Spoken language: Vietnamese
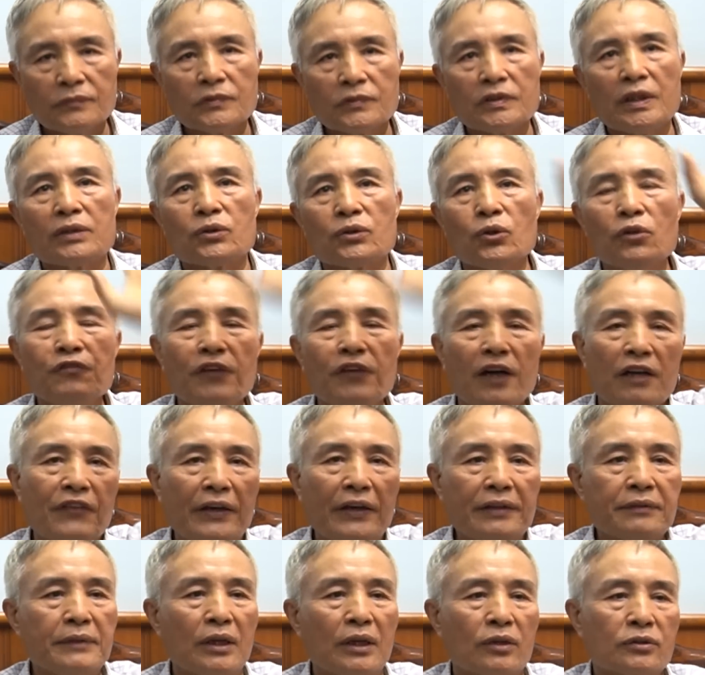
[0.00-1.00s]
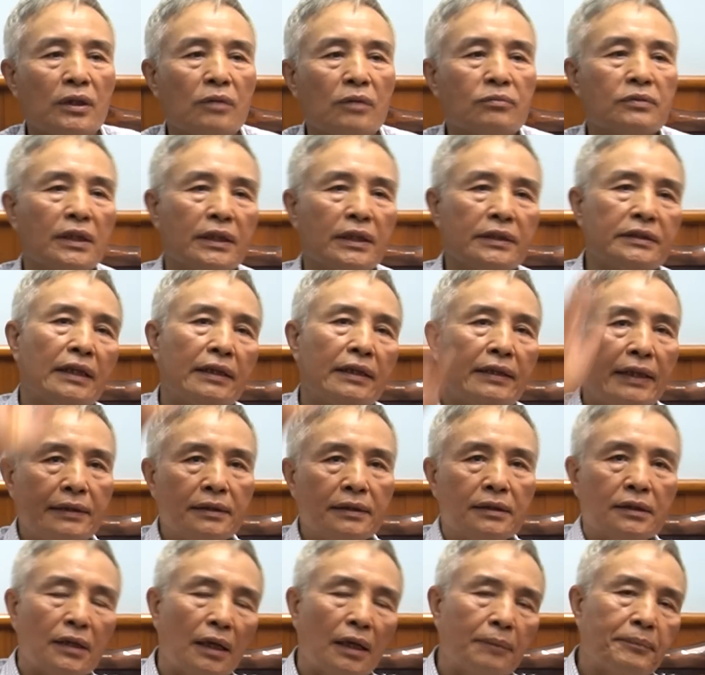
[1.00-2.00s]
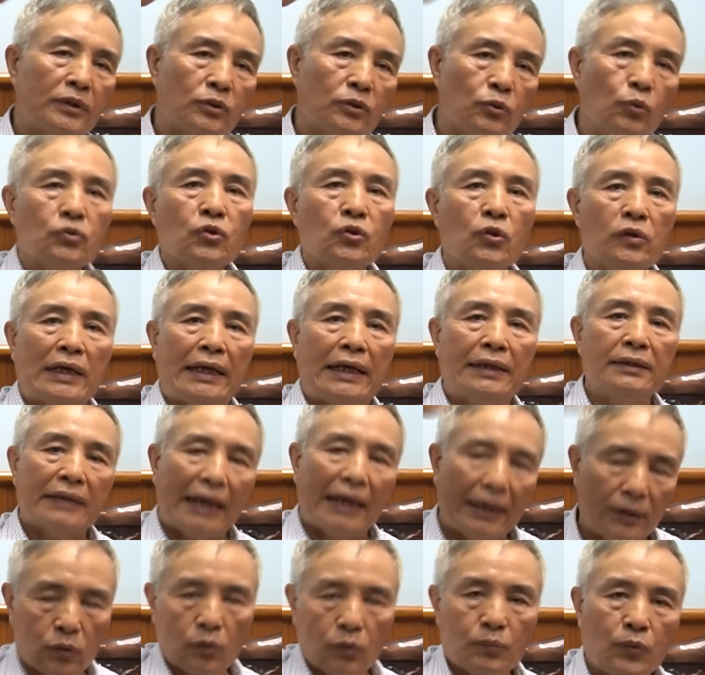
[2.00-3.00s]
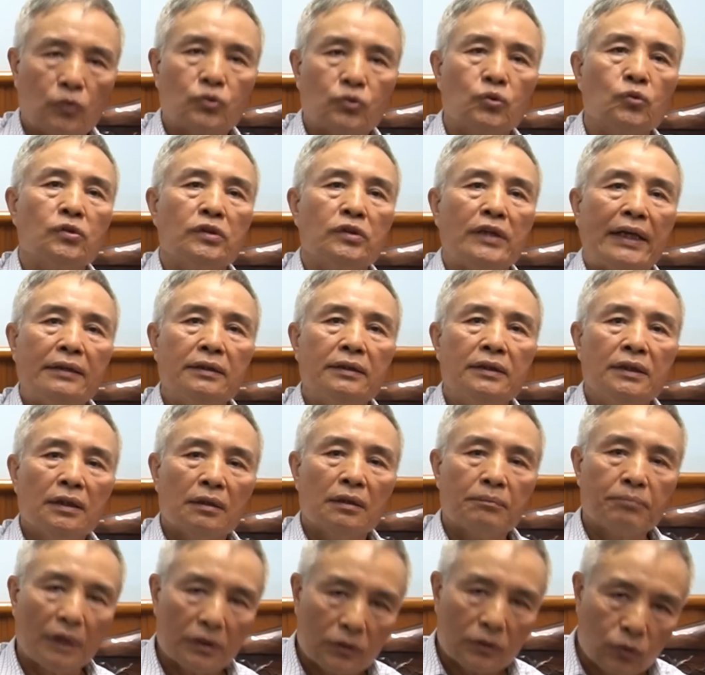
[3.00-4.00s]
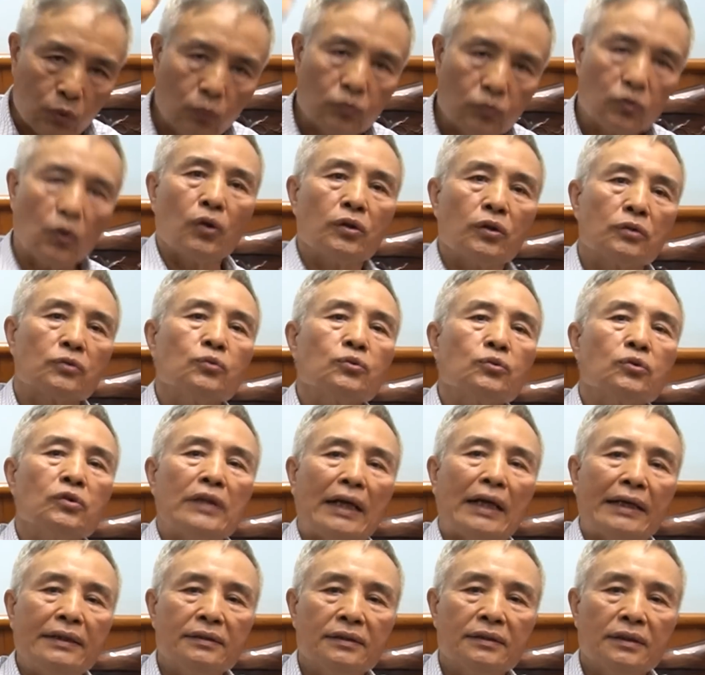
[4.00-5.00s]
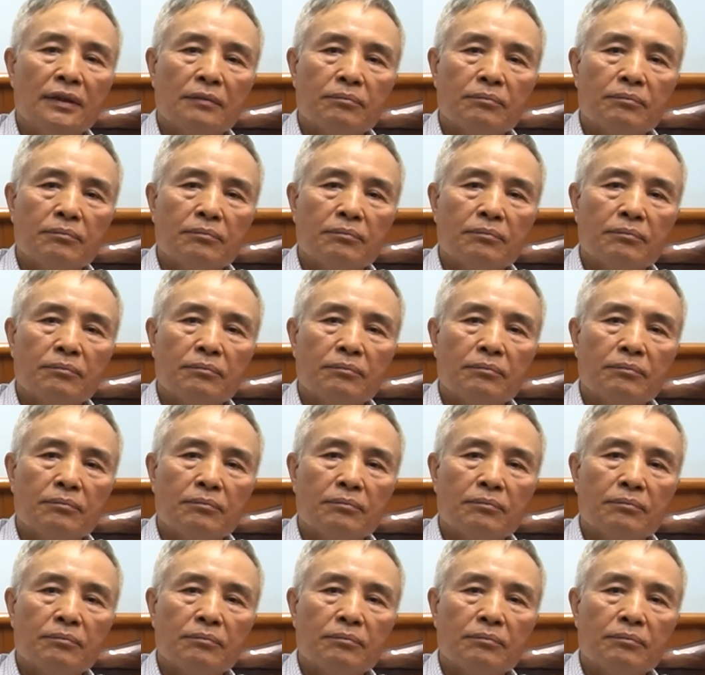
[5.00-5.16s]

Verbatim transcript: Thì tôi vừa phát biểu xong là cái trận đánh Đức Lập mà chúng tôi đánh, đại đội một chúng tôi đánh, mà trung đội chúng tôi đánh